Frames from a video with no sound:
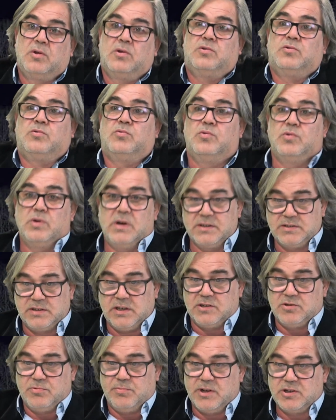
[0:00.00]
do
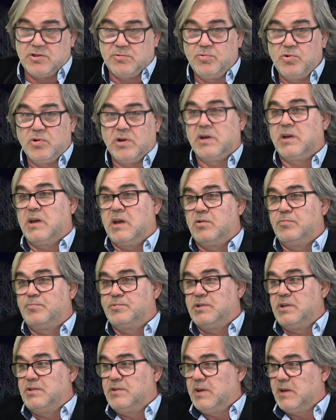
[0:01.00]
ACES do Baixo Boga, quer o
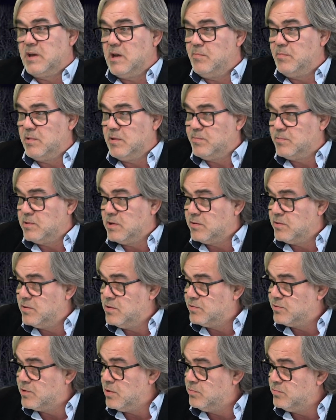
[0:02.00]
Presidente da Câmara, portanto,
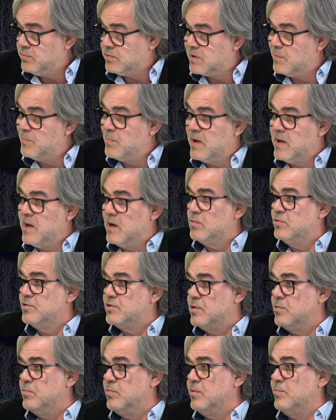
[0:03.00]
não estão também a
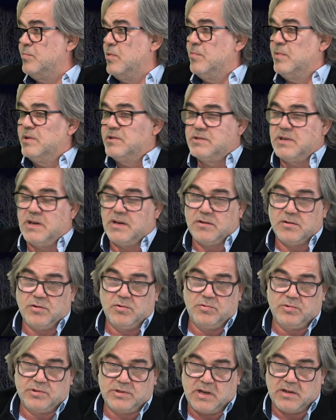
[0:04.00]
contribuir para o bem-estar
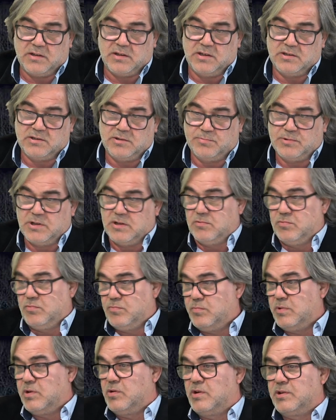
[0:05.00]
dos agredentes e, portanto,
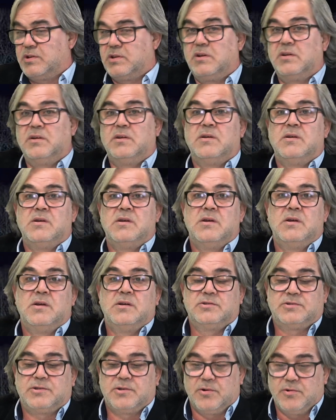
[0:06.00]
uma nota
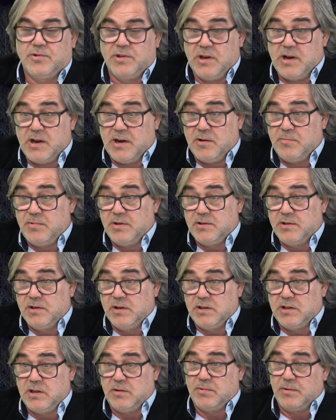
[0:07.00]
extraordinariamente
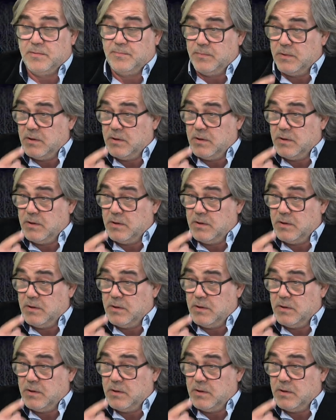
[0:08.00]
negativa.